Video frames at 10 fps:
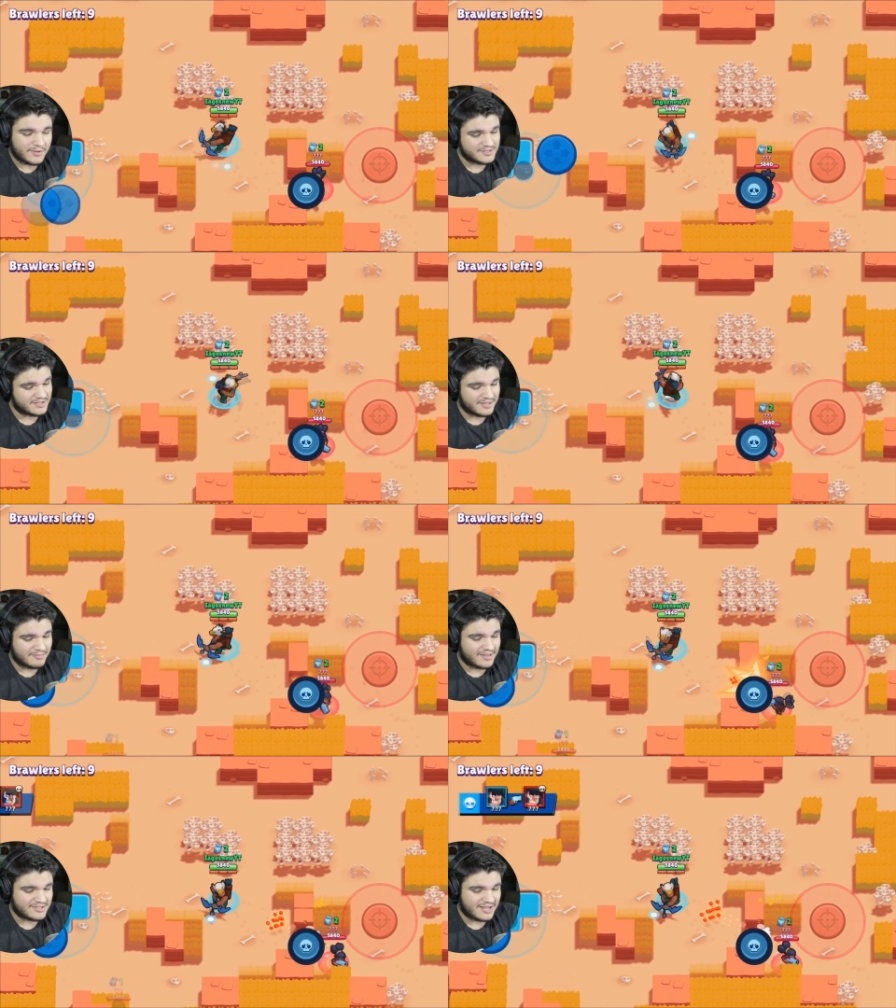Tenho
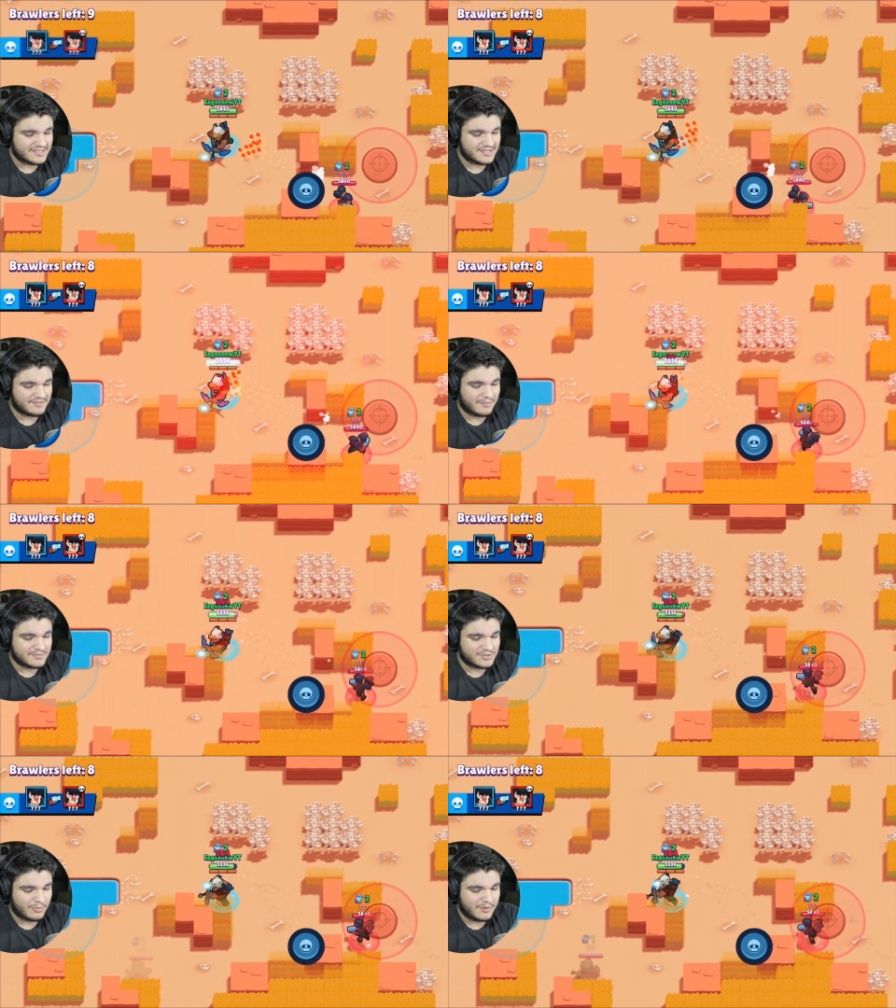certeza, mas acho que é assim.
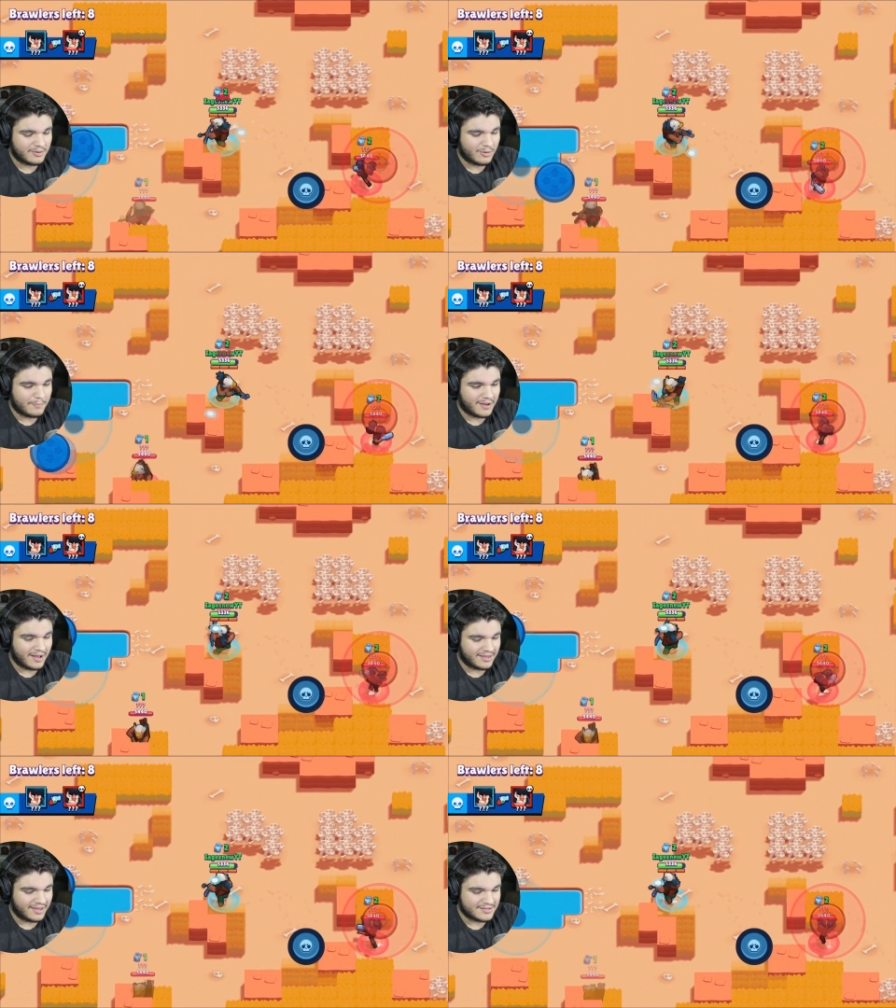Vamos descobrir quando eu
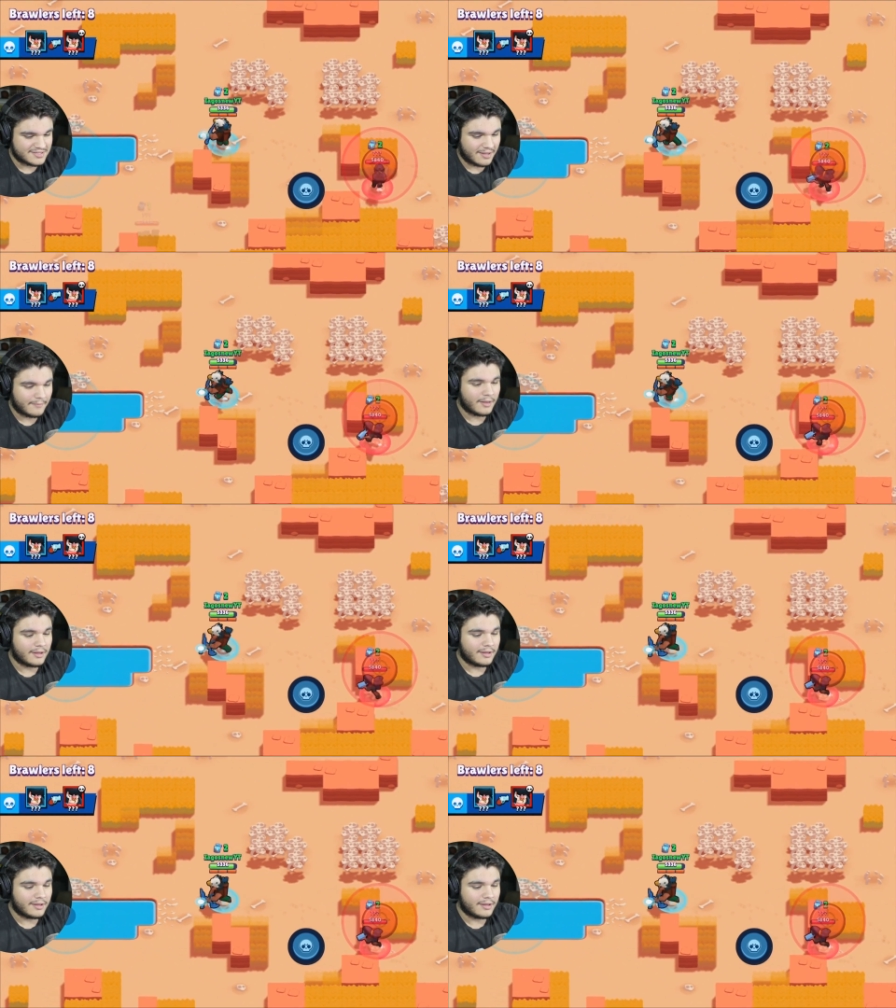pegar 500, né?